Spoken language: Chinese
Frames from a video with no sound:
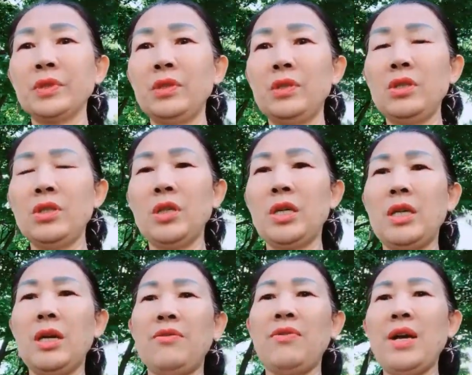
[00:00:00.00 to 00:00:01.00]
自己给
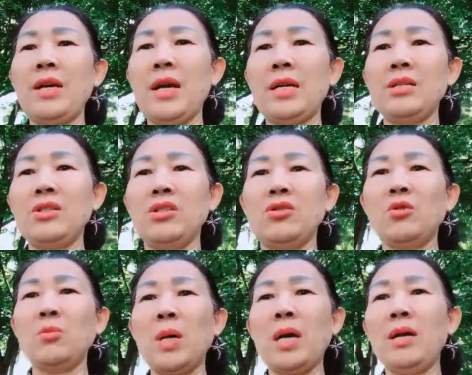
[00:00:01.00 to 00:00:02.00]
它发芽，自己
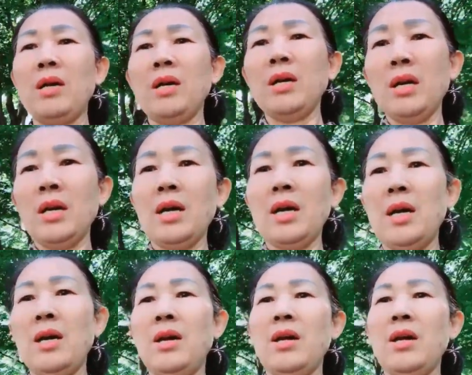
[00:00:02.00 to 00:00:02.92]
种吧，啊。